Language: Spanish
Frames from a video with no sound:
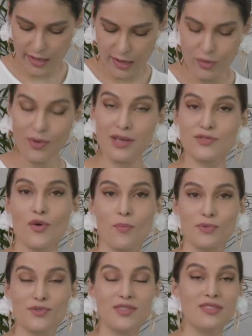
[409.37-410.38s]
de la
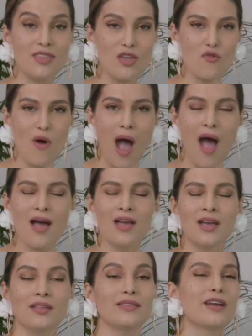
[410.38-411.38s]
educación positiva,
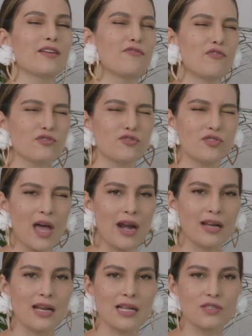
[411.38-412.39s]
de
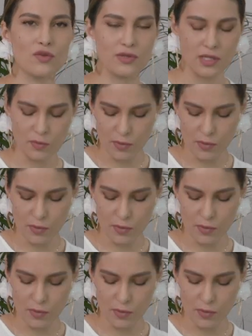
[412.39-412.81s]
reforzarle las cosas